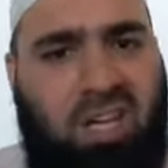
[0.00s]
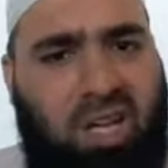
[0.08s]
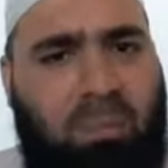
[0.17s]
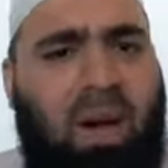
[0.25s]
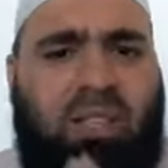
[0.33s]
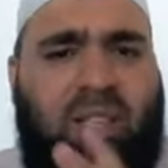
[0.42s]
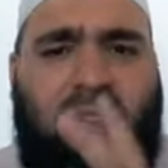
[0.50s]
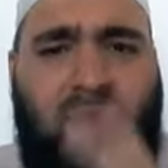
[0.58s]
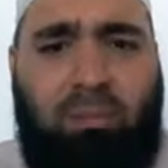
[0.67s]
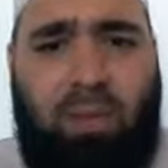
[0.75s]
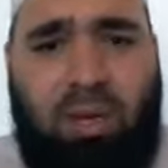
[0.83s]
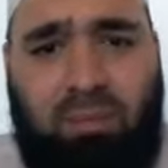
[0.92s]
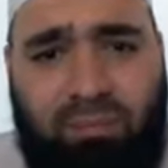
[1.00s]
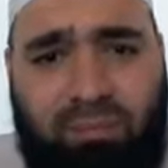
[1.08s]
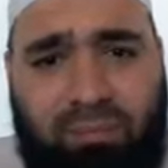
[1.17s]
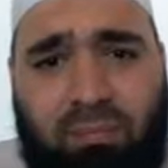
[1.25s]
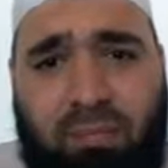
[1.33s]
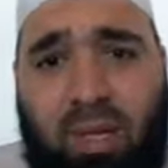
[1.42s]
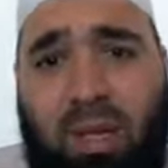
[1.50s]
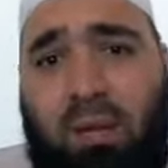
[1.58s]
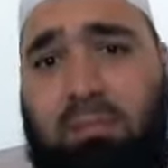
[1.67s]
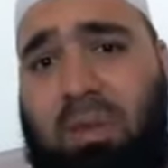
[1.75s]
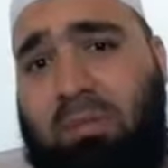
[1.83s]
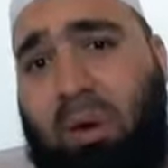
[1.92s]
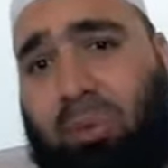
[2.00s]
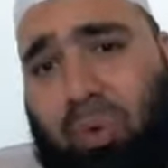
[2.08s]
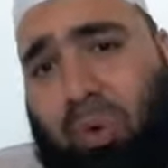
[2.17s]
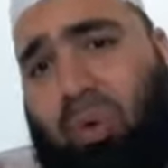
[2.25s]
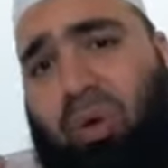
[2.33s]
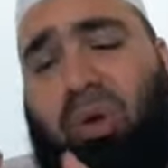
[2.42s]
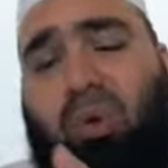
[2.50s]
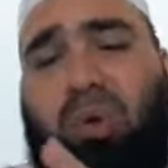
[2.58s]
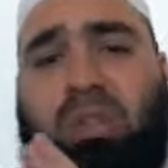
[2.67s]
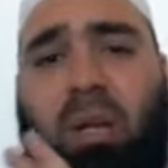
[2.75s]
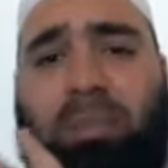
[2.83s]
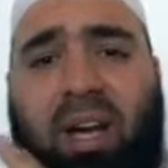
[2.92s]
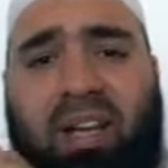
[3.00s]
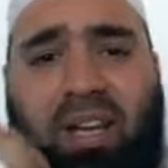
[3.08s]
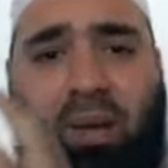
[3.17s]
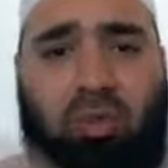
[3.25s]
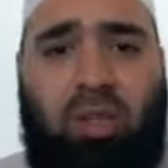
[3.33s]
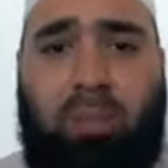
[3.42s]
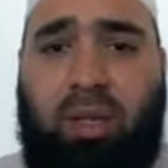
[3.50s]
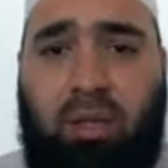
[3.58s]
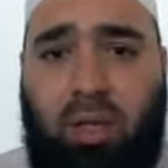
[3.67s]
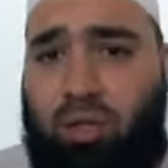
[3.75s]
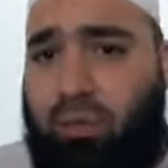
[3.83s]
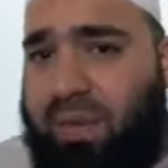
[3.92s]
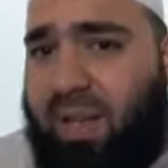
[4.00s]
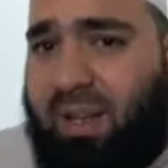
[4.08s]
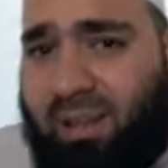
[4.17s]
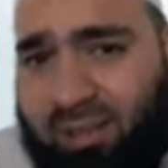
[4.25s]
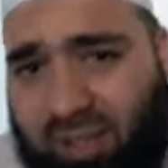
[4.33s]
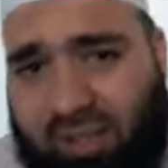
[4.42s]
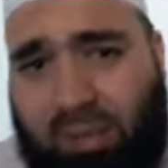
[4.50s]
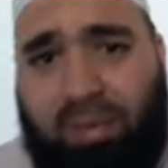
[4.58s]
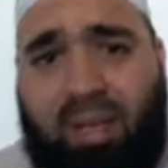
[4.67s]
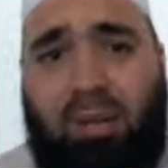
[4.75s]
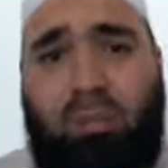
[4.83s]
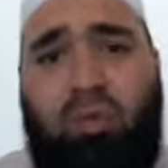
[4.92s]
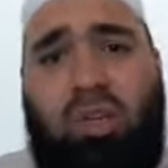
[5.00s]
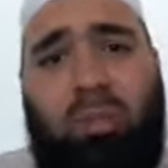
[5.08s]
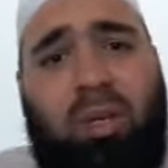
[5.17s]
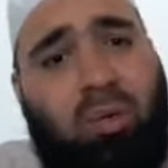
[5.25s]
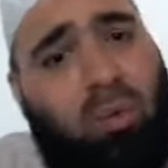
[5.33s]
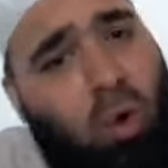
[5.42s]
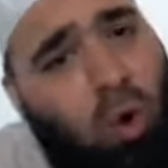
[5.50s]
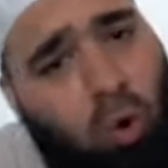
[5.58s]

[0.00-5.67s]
البعض يتذمر من موضوع الخلطة بغير المسلمين شوف في إذا اختلطنا بغير المسلمين